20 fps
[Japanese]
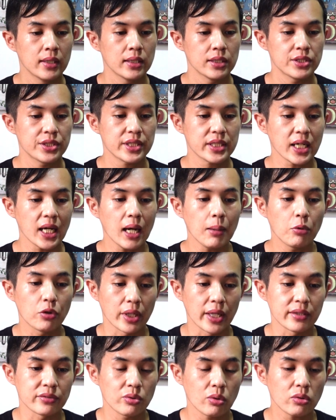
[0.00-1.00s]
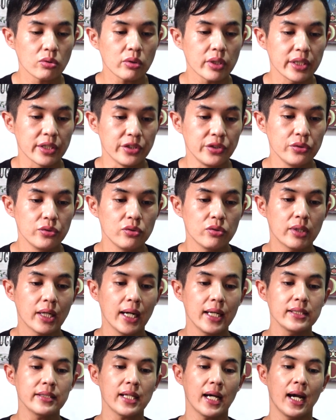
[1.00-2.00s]
しかもね、その時に誘
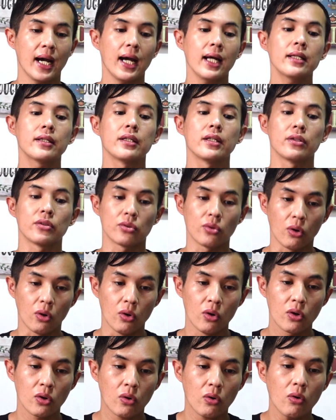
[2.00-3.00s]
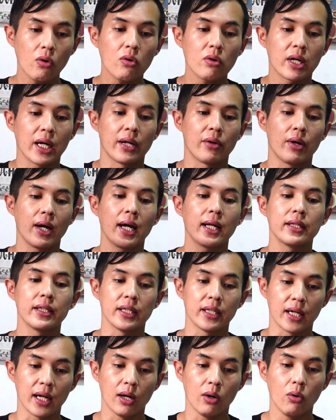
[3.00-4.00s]
拐した犯人と今回の犯
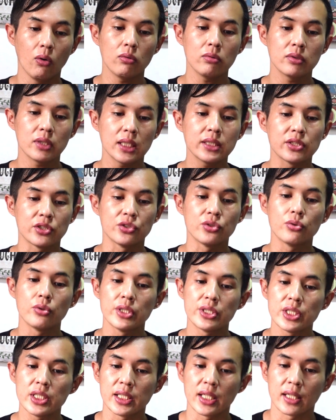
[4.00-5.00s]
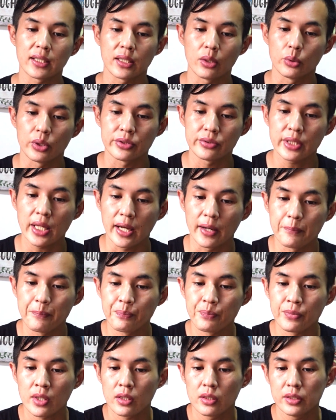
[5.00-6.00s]
人が同じ11人やったようですね。
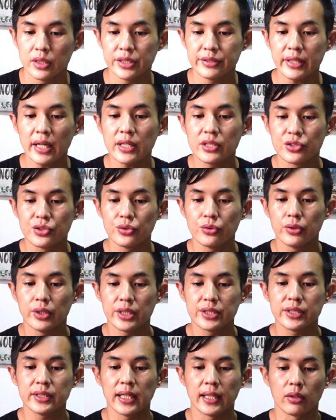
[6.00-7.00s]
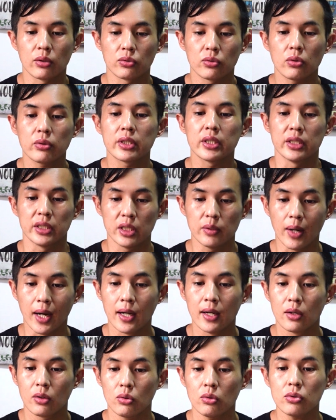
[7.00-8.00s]
2011年の時には
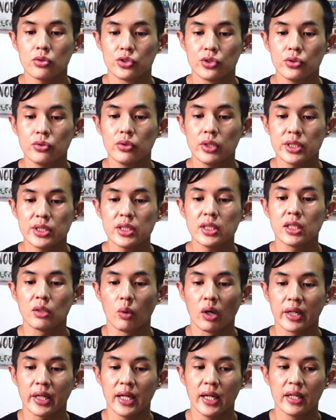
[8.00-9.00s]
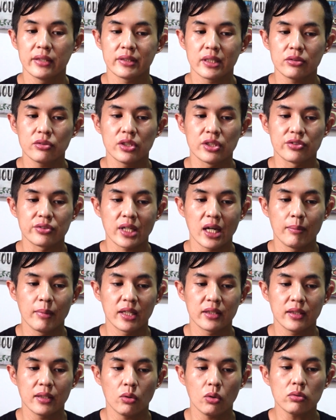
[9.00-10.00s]
この11人は警察に捕
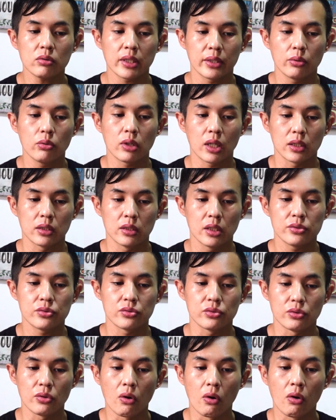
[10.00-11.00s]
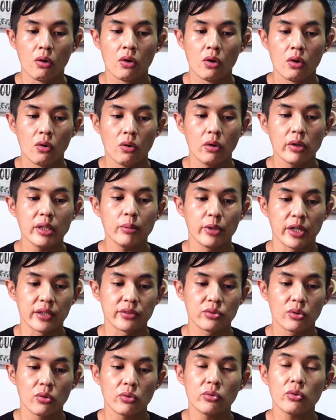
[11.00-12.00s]
まっておったようなんですよこれでもね、
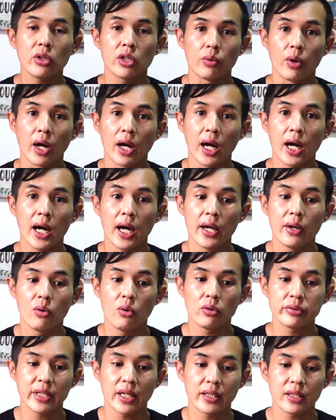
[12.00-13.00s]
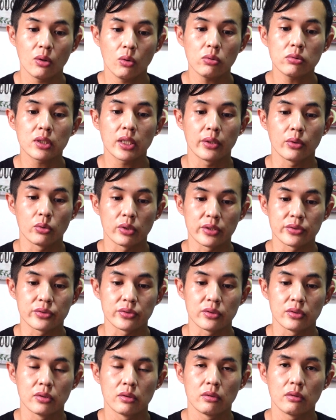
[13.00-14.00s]
その時は解放されておったようで
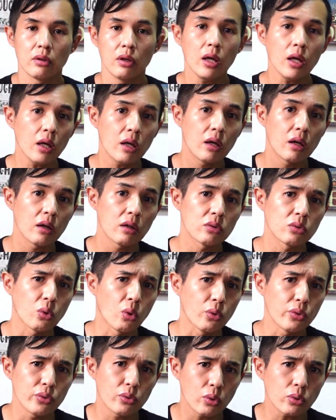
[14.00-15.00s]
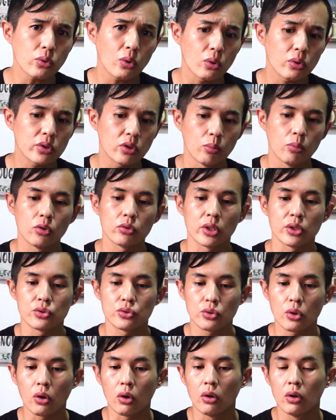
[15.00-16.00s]
す。えどういうことって思うで
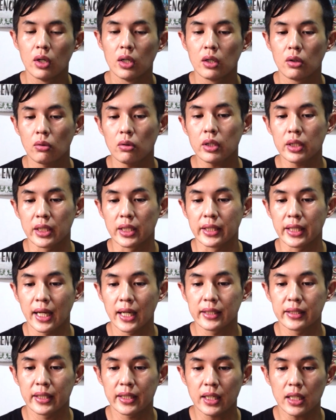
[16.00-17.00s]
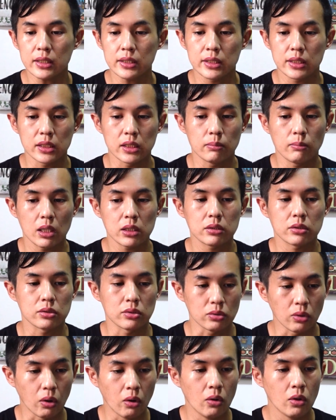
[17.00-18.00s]
しょう。これね、なんでかちいます
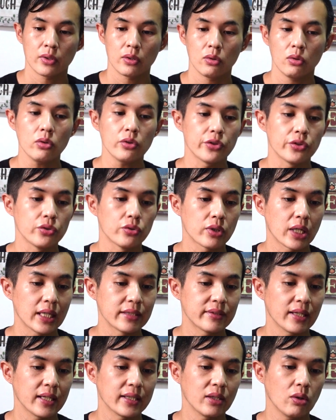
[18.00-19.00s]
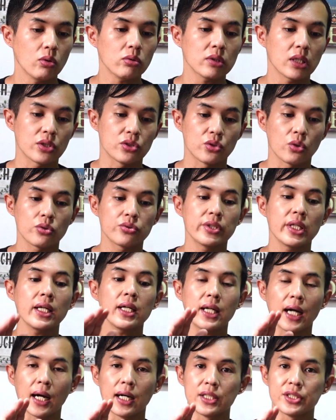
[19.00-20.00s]
と、この誘拐されておった女
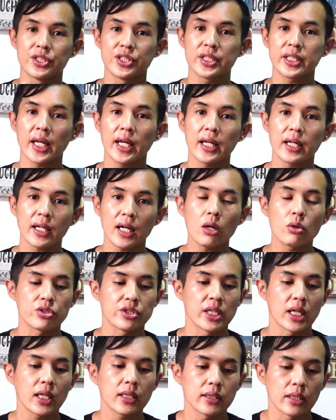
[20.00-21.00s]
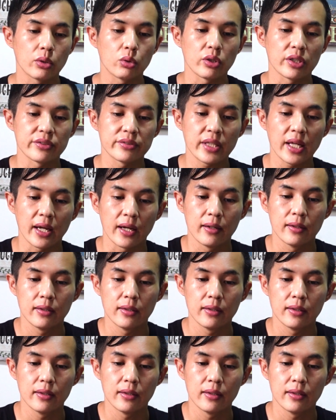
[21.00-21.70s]
性が事件化をしなかったようですね。